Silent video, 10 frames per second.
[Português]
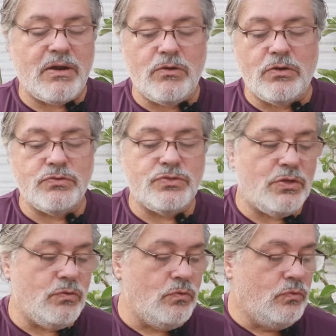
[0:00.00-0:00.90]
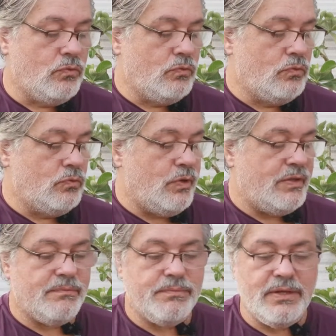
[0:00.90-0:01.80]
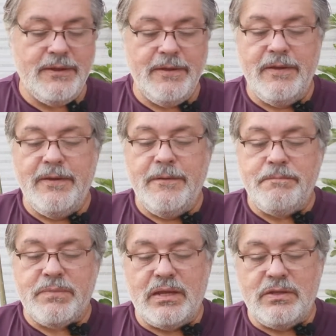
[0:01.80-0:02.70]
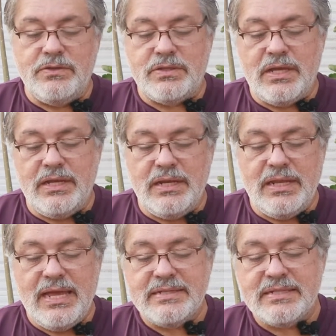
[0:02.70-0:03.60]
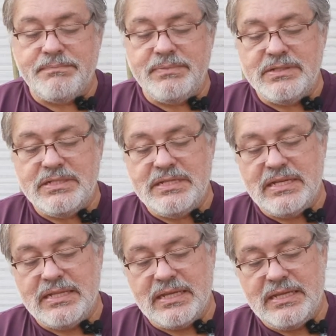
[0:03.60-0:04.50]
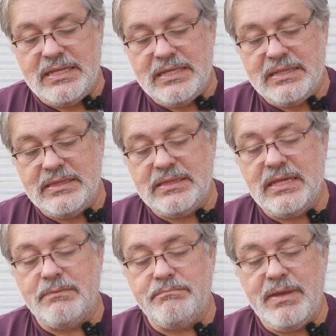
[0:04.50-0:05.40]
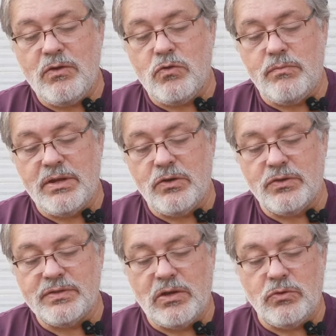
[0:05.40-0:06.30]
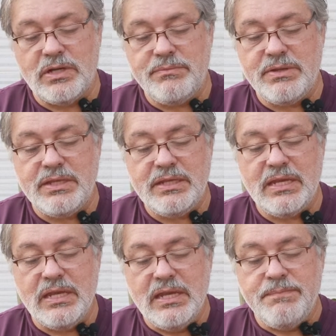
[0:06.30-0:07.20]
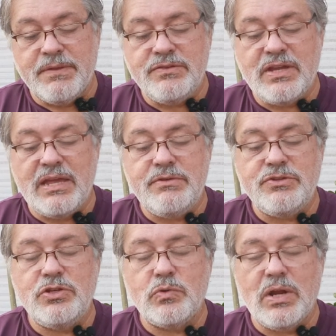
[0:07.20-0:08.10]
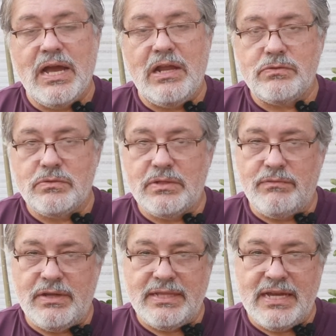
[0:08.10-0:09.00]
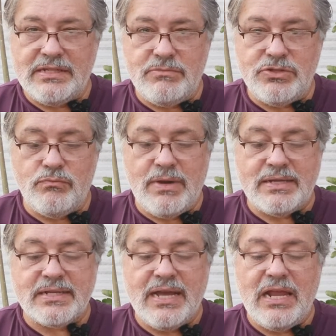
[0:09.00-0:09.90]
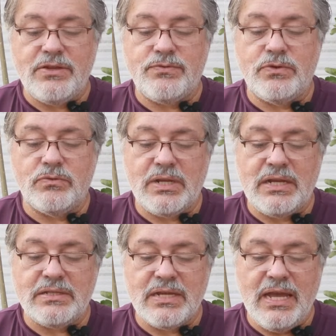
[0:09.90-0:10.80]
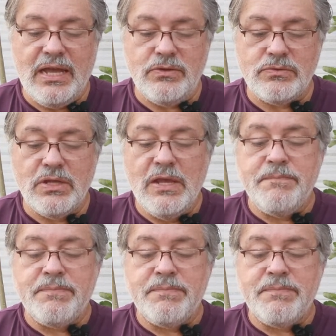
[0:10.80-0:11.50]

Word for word: para o nosso segundo exemplar. Aqui está ele. Esta plantinha daqui, também como a nossa outra amiguinha, já emitiu galhos, na verdade emitiu mais galhos, foram três galhos.